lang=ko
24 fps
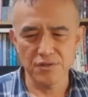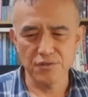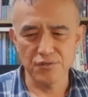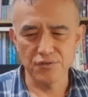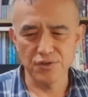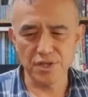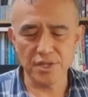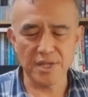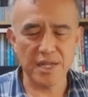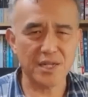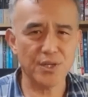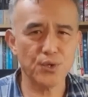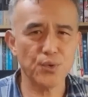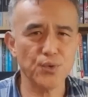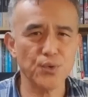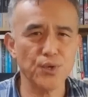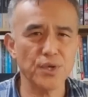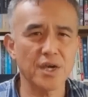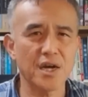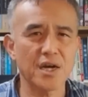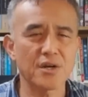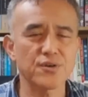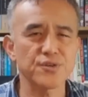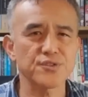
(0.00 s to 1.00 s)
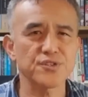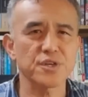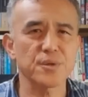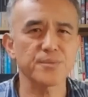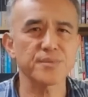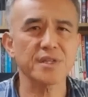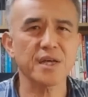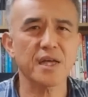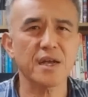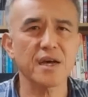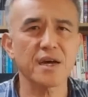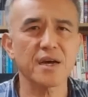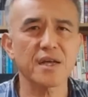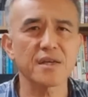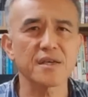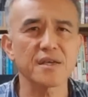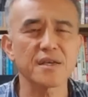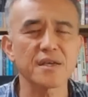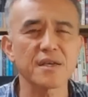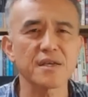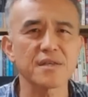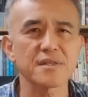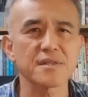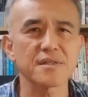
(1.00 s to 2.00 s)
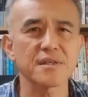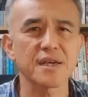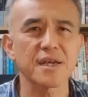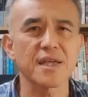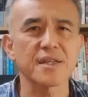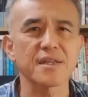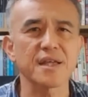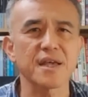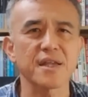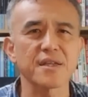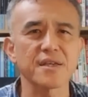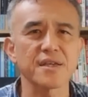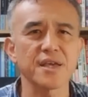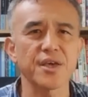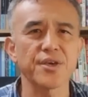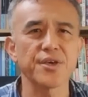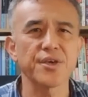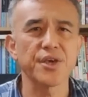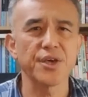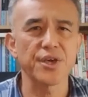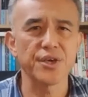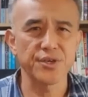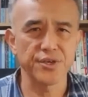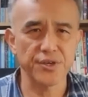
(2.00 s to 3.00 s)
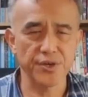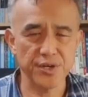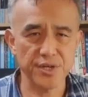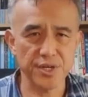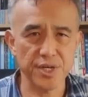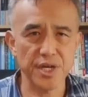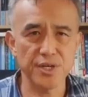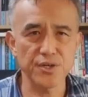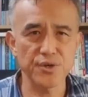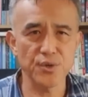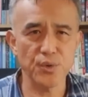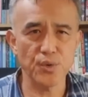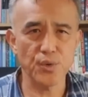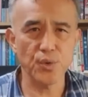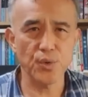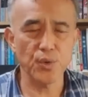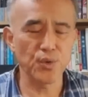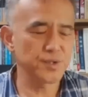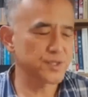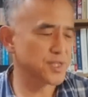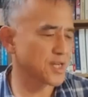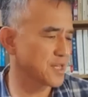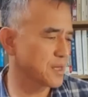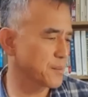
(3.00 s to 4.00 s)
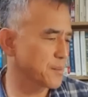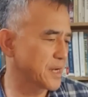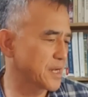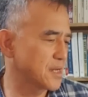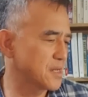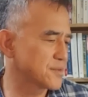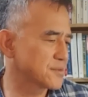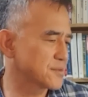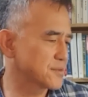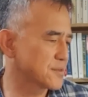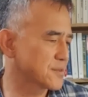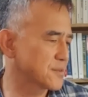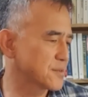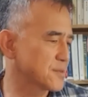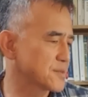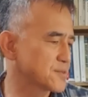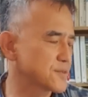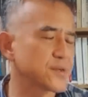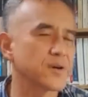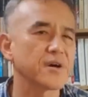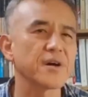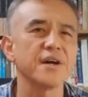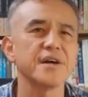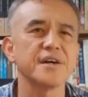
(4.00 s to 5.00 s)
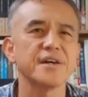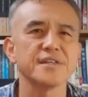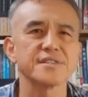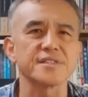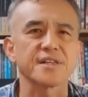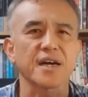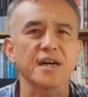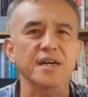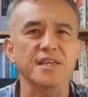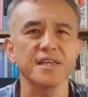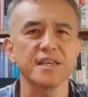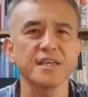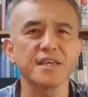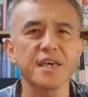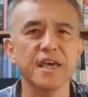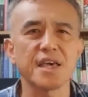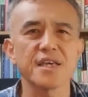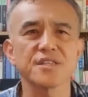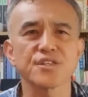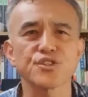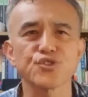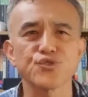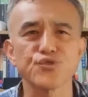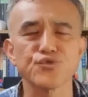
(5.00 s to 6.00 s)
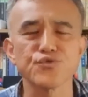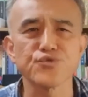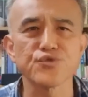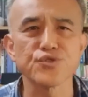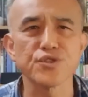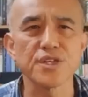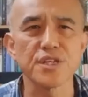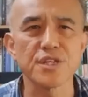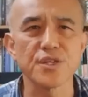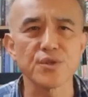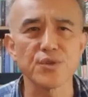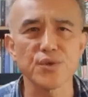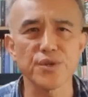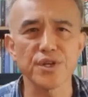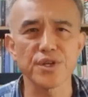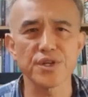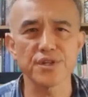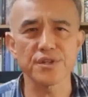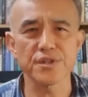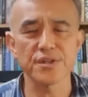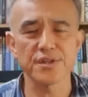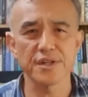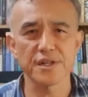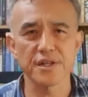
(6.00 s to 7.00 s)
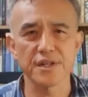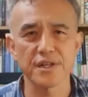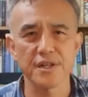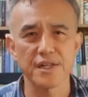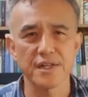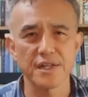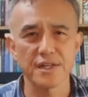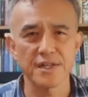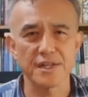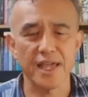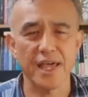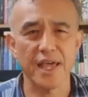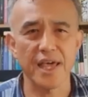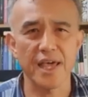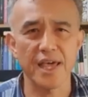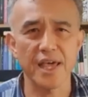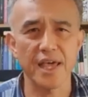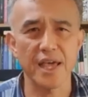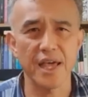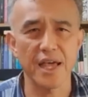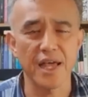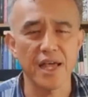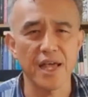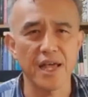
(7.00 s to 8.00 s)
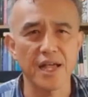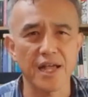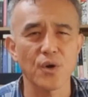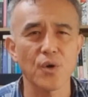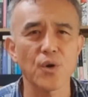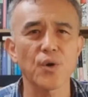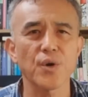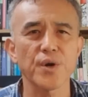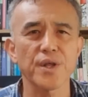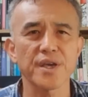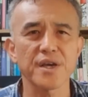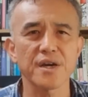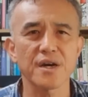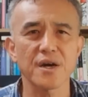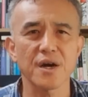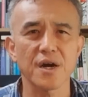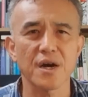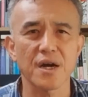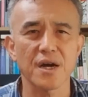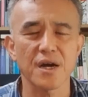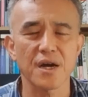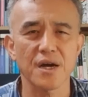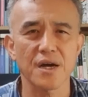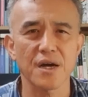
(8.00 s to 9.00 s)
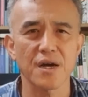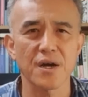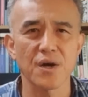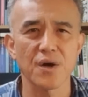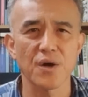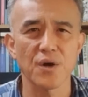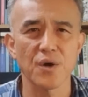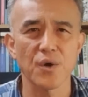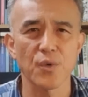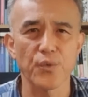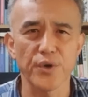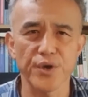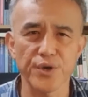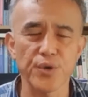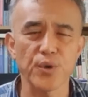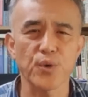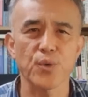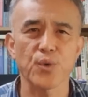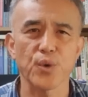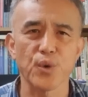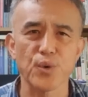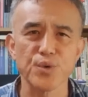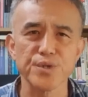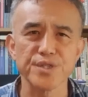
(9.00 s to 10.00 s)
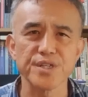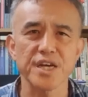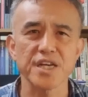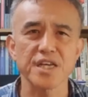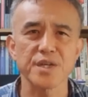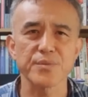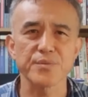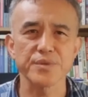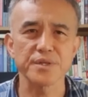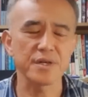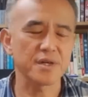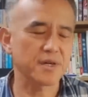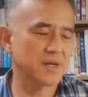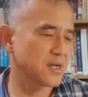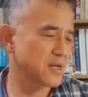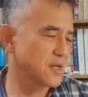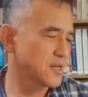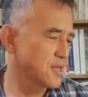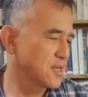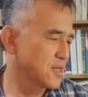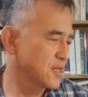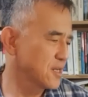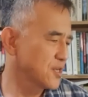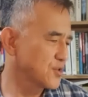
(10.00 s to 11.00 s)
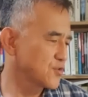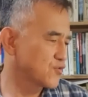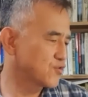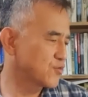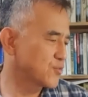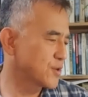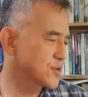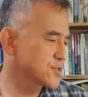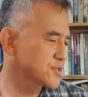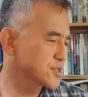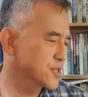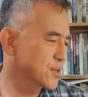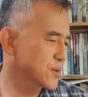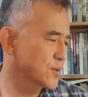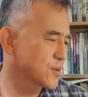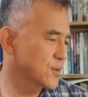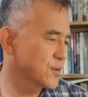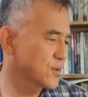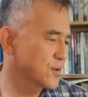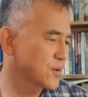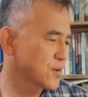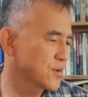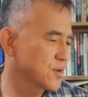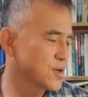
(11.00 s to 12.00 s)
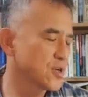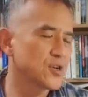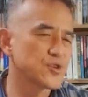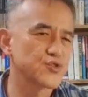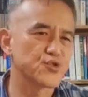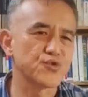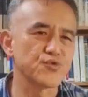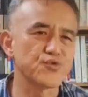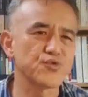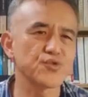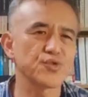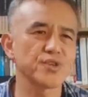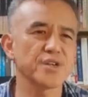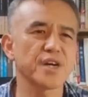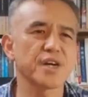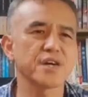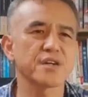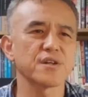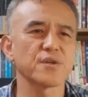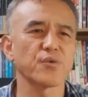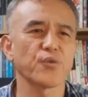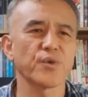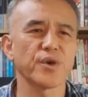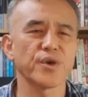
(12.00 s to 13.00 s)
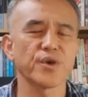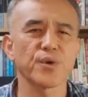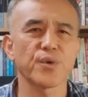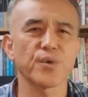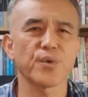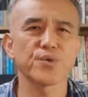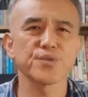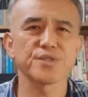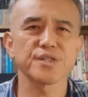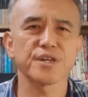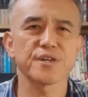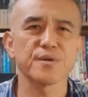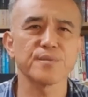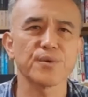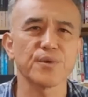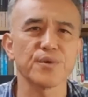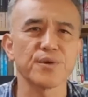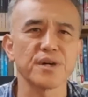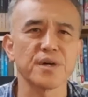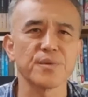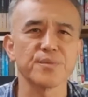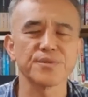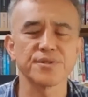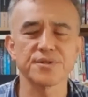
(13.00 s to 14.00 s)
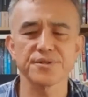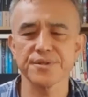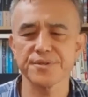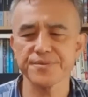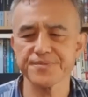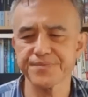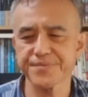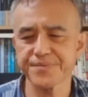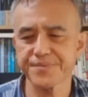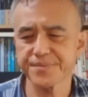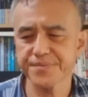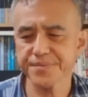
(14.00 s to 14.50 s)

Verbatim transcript: 우리 대통령이 한 것처럼 따라가는 게 되는 게 영향력 공작에 말려드는 거죠. 자 이게 이제 중국이 노리는 대 코리아 외교 공작입니다. 두 번째로 중국이 하는 외교 공작은 뭔가 하면요.